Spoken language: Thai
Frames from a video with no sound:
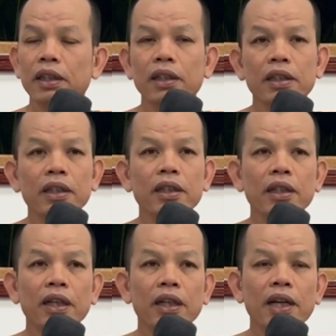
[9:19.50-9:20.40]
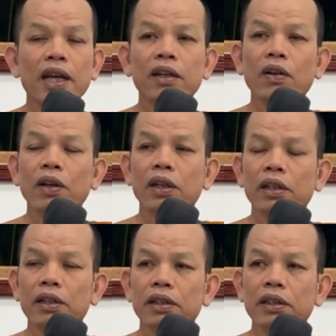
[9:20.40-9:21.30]
นี่ยืนเดินนั่งนอน
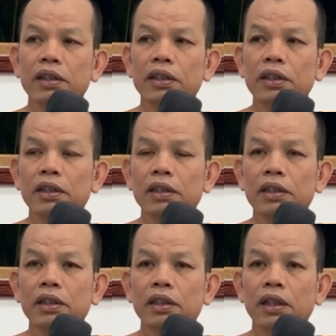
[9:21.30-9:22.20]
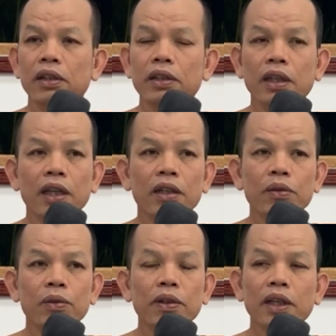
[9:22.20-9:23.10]
เราจะเห็น
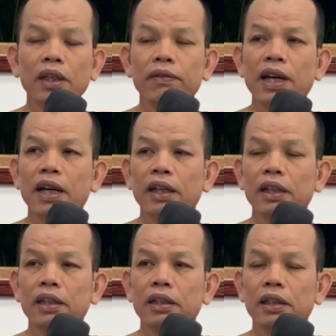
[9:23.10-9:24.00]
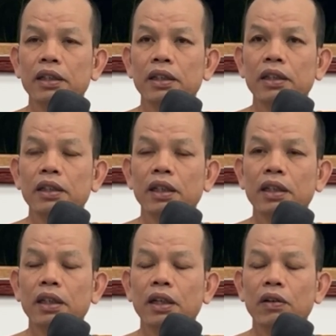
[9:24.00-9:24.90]
ทุกเลยว่าเออถ้า
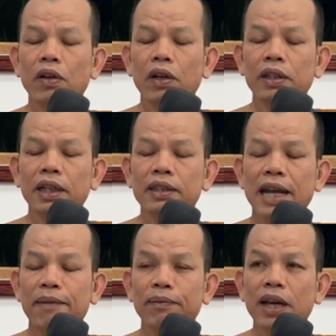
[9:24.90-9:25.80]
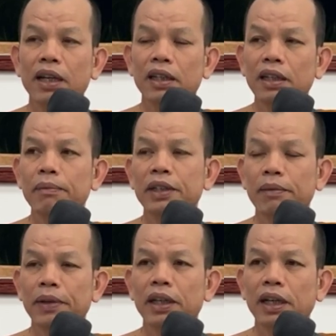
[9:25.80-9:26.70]
เกิดเรานอนสักสามวันอย่างนี้ มัน
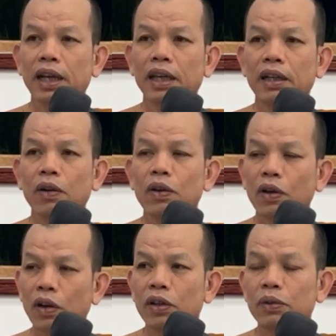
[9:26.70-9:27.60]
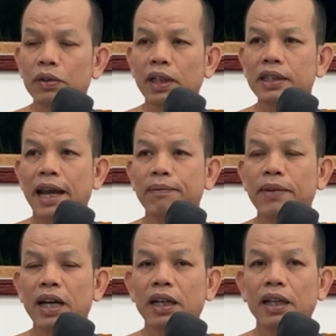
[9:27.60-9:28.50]
จะเป็นยังไง ลองนอนดูสักสาม
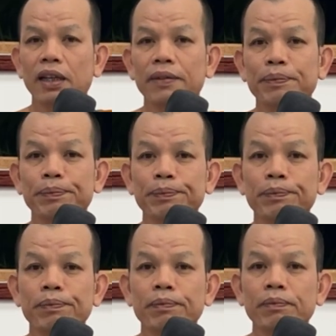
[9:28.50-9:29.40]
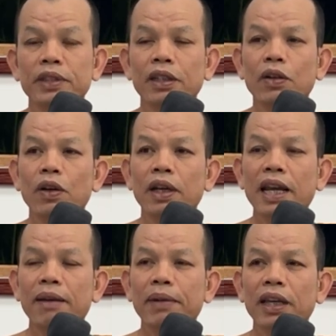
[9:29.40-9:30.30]
วันเนี่ย มันจะนอน
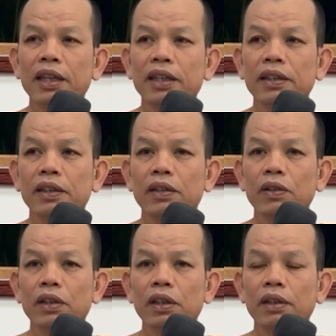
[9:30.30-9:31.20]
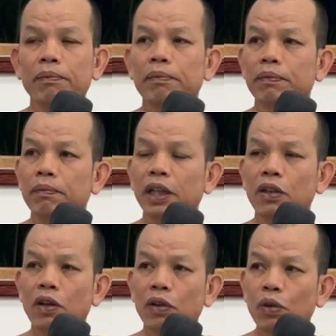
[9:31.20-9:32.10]
ได้ไหมโดยที่ไม่
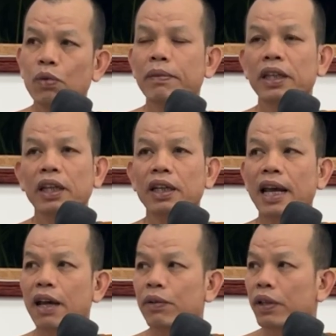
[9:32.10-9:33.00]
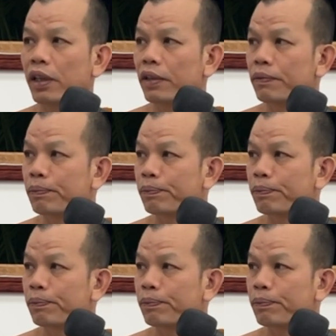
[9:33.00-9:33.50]
ต้องลุกมากินข้าวนะ